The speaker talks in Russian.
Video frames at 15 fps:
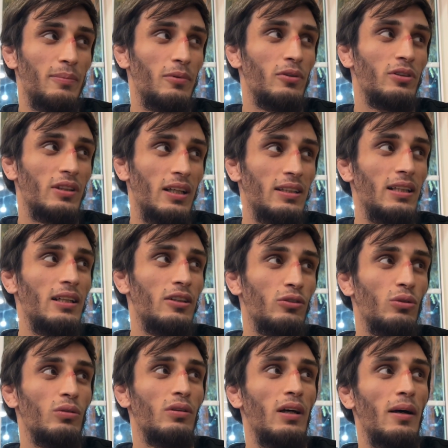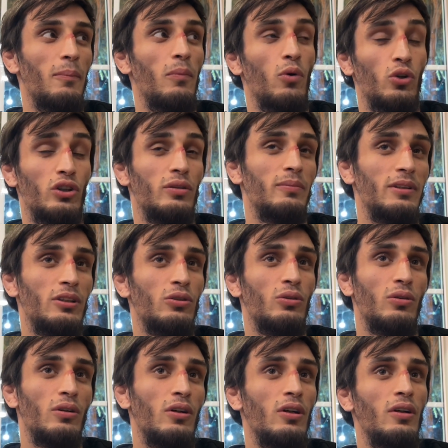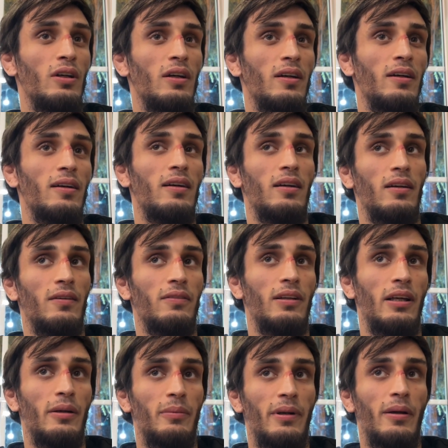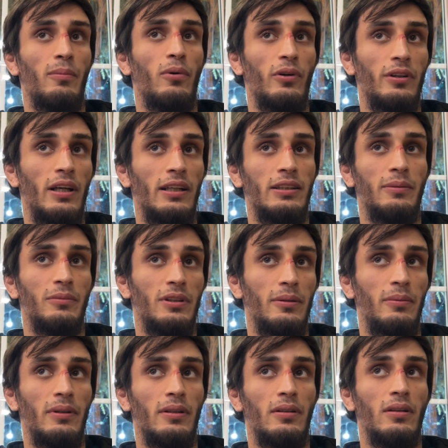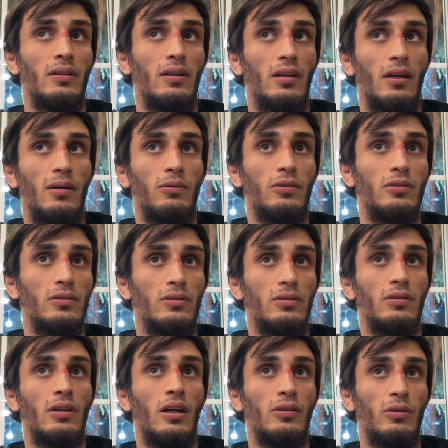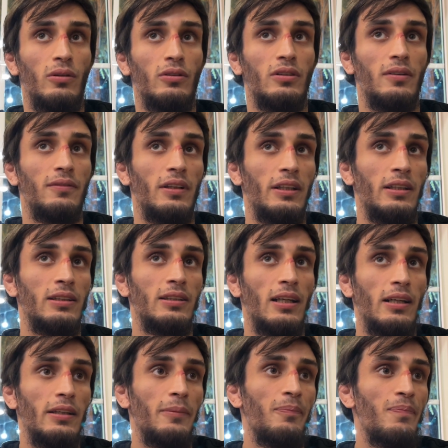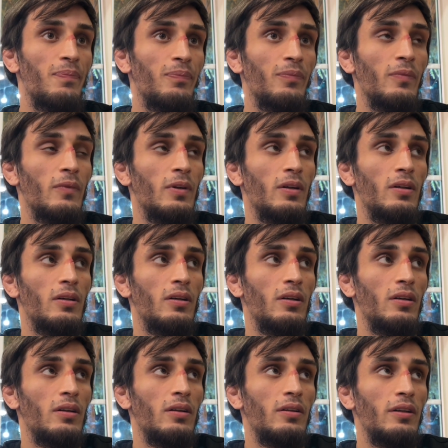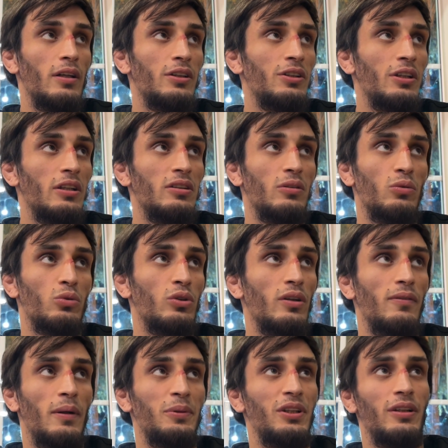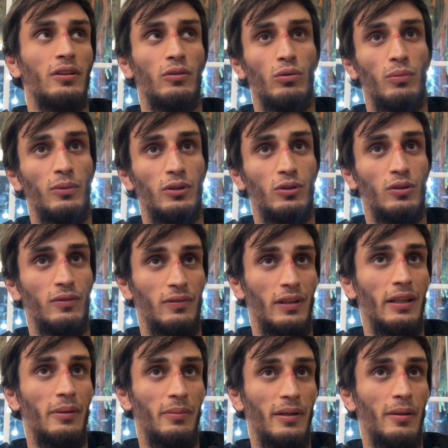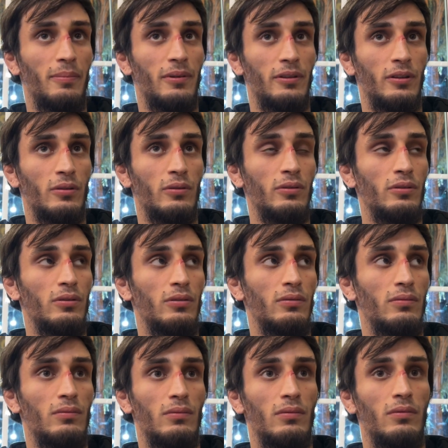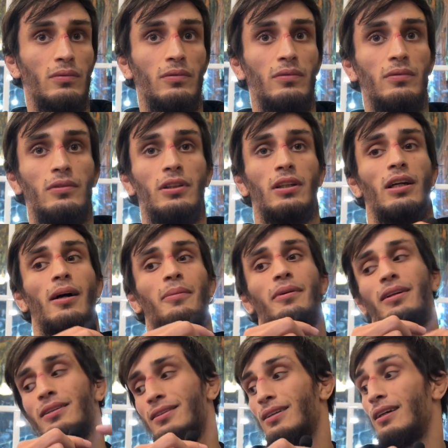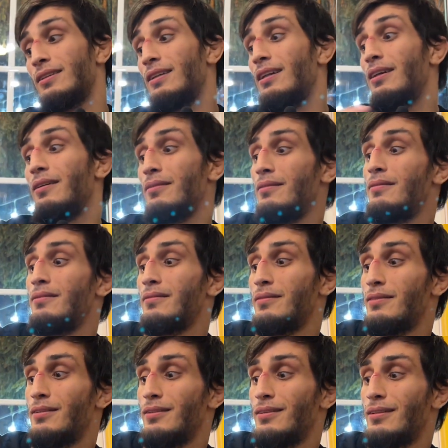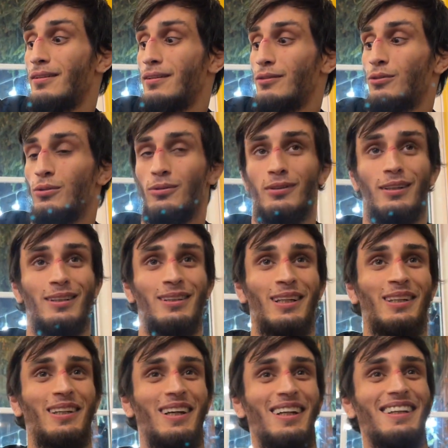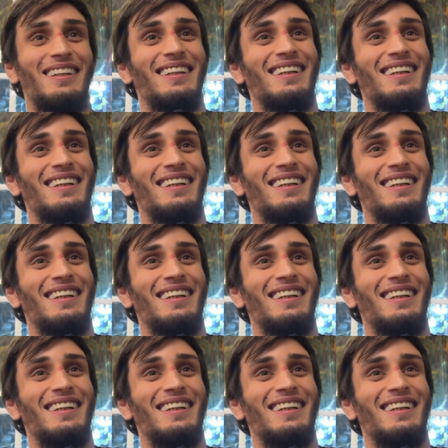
Просто сказали, что да, может быть, что э, в ноябре бой дадим тебе. А вот готовился в Дагестане. Если честно, уже вообще не думал, что в ноябре подерусь. В декабре сказали, студия denk geldi.